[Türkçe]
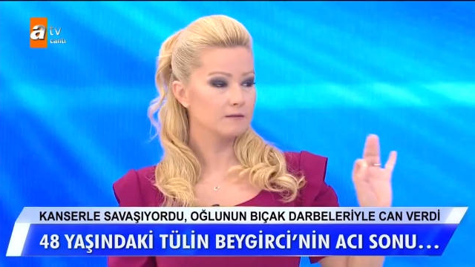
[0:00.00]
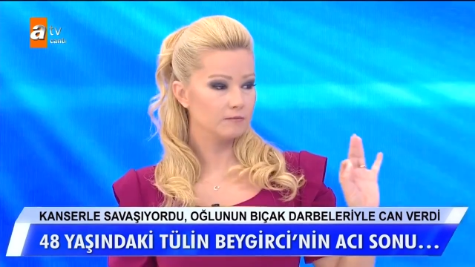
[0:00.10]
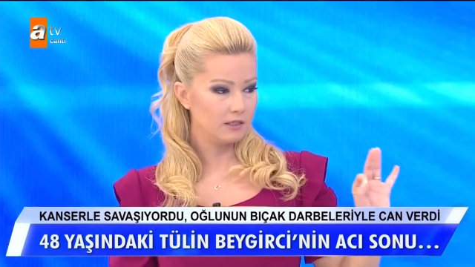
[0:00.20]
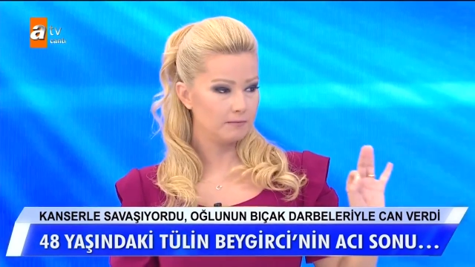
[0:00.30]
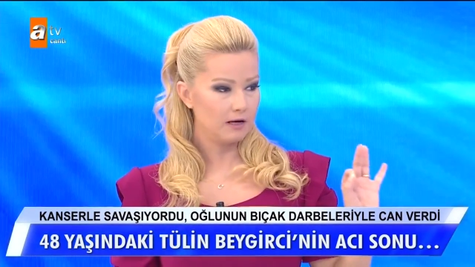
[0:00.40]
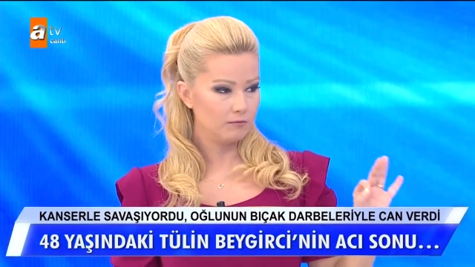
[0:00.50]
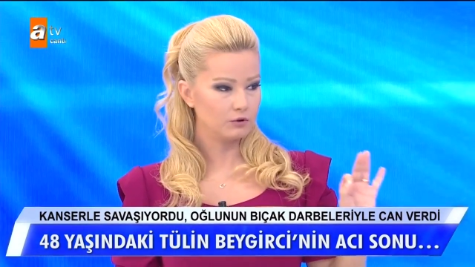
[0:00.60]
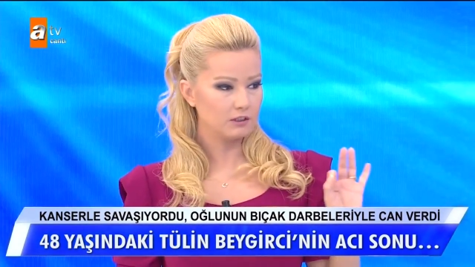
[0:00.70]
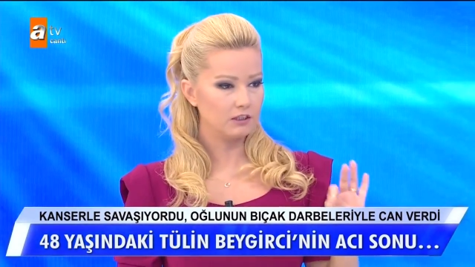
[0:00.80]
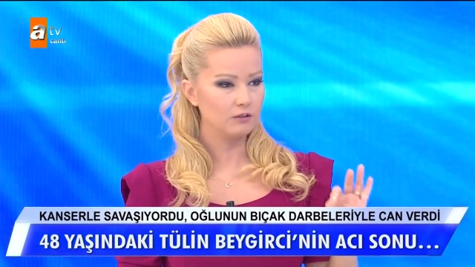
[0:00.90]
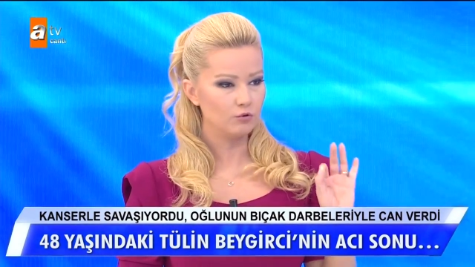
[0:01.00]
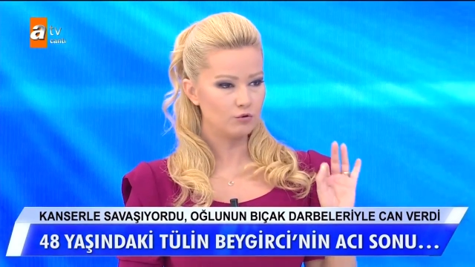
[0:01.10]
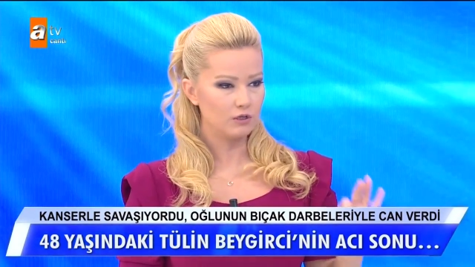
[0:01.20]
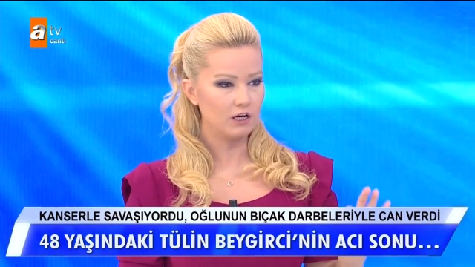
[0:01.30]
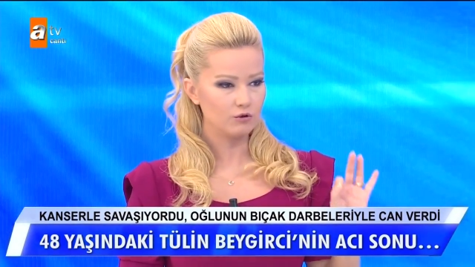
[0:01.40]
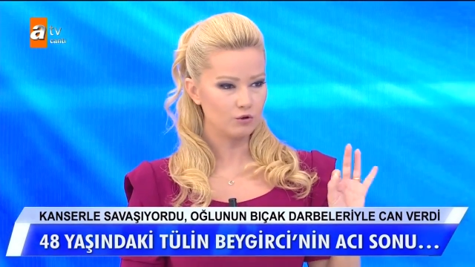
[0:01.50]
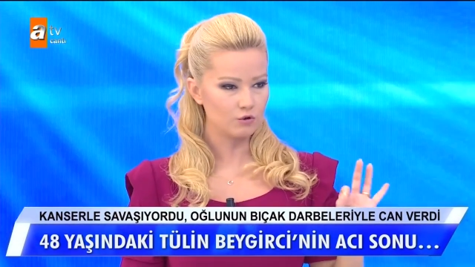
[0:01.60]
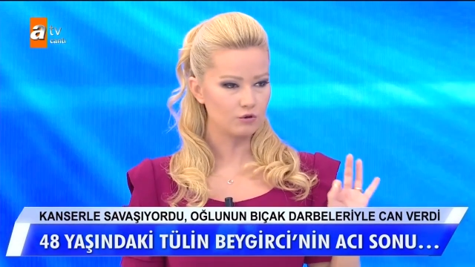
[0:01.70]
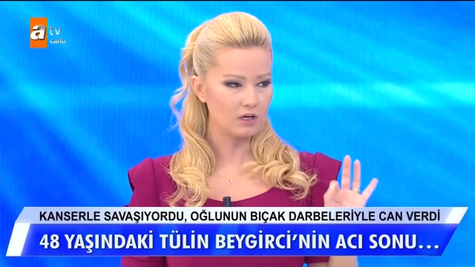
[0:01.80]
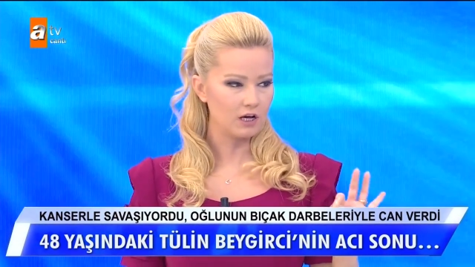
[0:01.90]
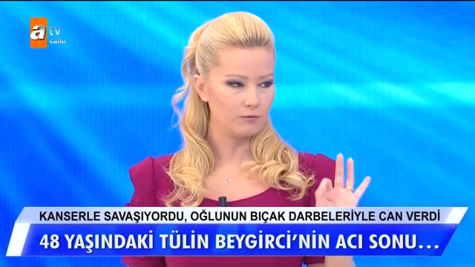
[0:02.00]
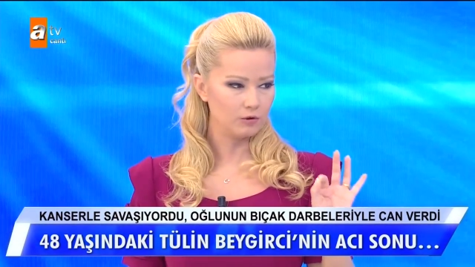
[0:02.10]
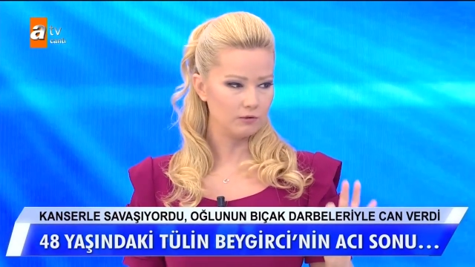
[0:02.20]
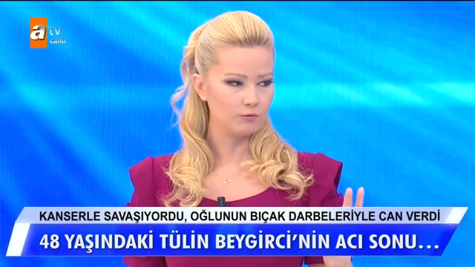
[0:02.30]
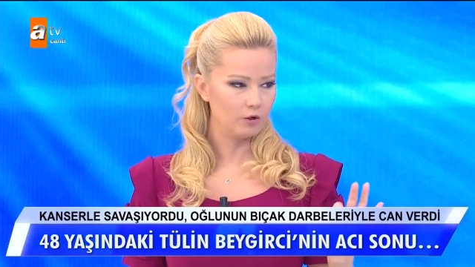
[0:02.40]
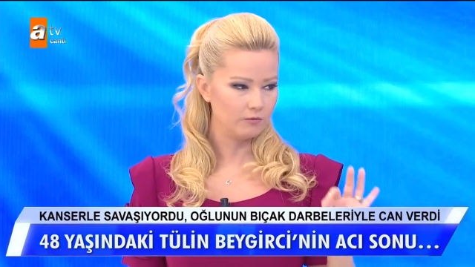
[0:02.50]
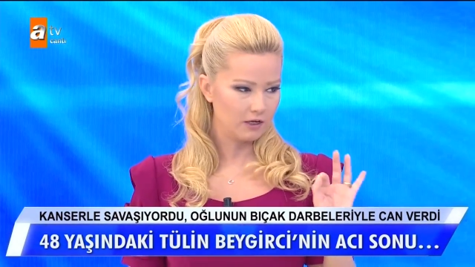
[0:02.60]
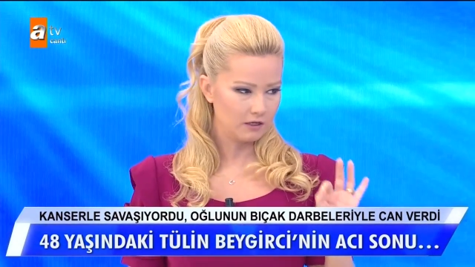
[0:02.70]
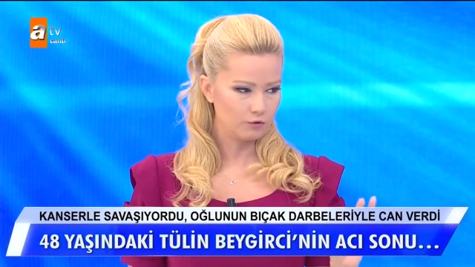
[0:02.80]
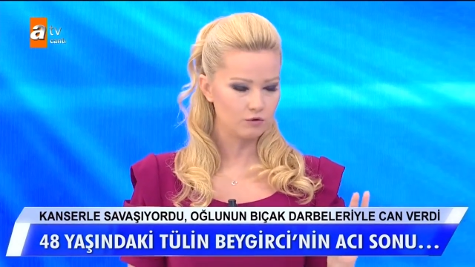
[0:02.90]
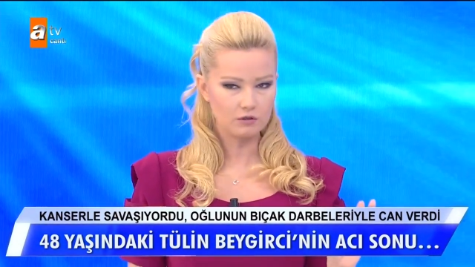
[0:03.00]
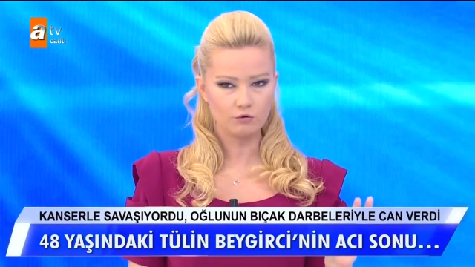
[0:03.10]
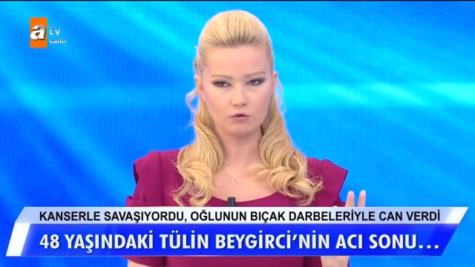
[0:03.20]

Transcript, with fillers: lazım diye ben buradan hani üzülen çocuk sahibi olamıyorum diyen üz-